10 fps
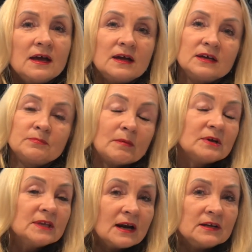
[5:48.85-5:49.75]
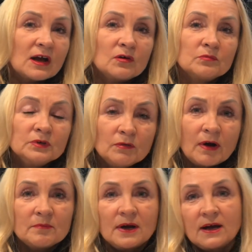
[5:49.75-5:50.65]
y, i pamiętali, jaką
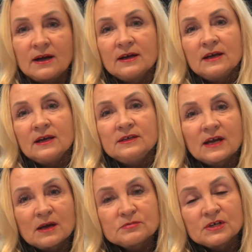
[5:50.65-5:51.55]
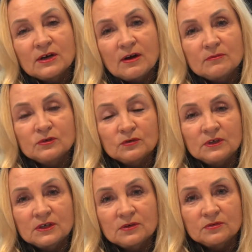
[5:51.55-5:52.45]
byłam, a jaka przyjechałam do
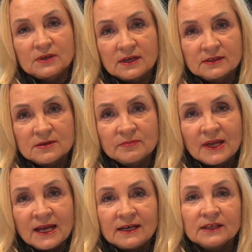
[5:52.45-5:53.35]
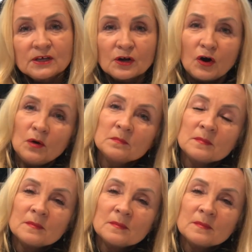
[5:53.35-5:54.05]
nich wtedy. Dlatego